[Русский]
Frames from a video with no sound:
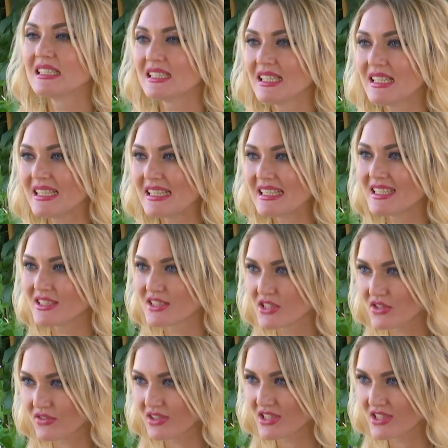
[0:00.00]
Ты
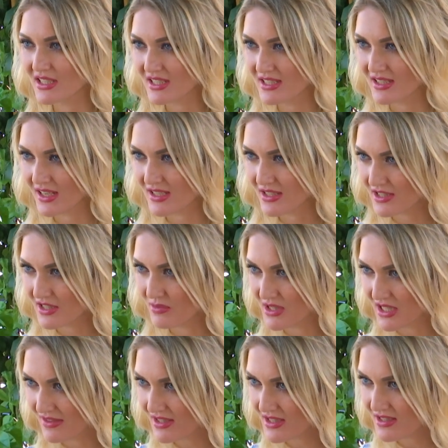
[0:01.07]
единственный стилист на российском
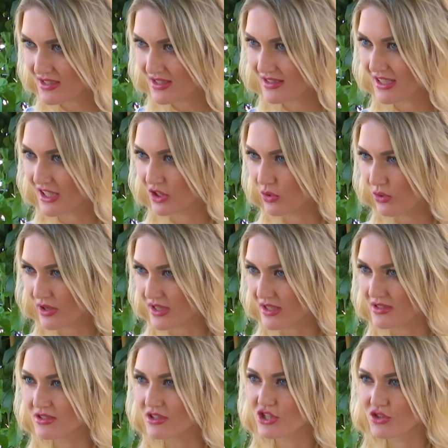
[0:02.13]
телевидении,
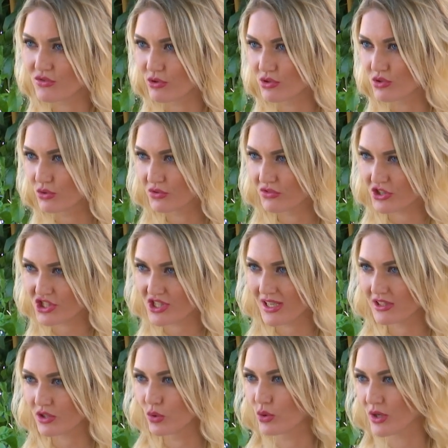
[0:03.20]
который ничего не
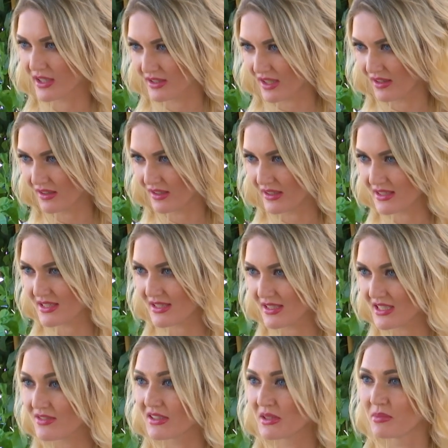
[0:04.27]
утверждает у канала.
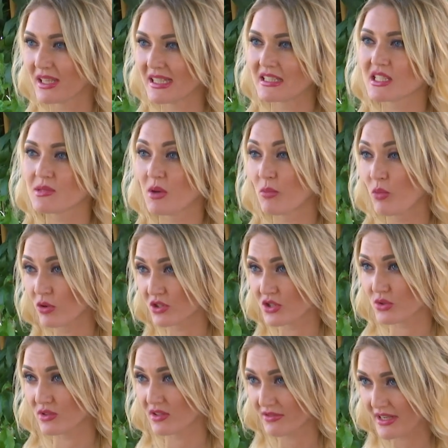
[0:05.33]
СТС в этом плане тебе
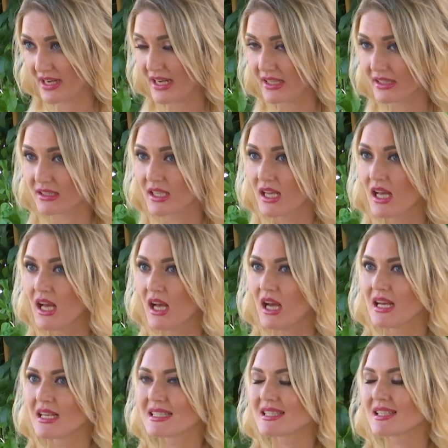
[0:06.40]
полностью доверяет.
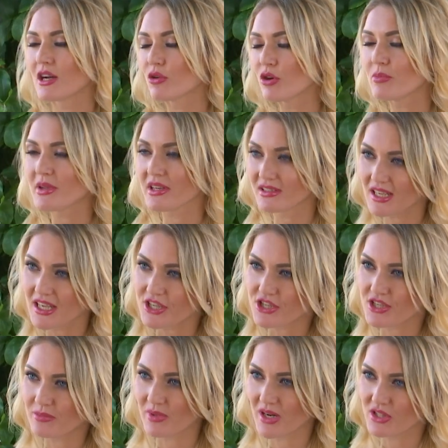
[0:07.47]
С какой
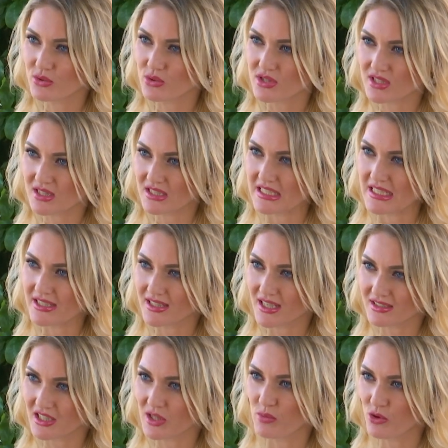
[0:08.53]
передачи продюсеры и
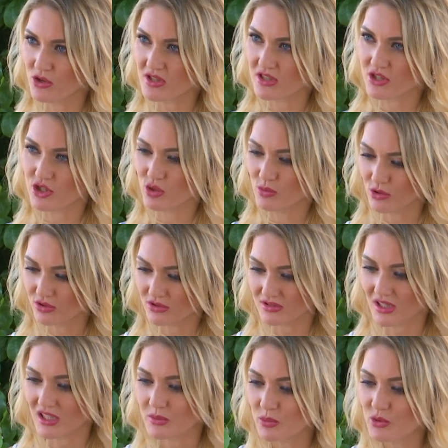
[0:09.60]
редакторы поняли, что могут
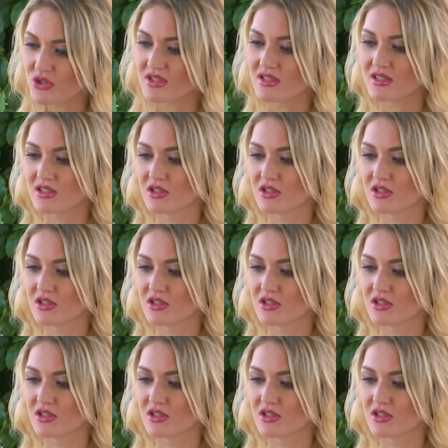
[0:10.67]
отпустить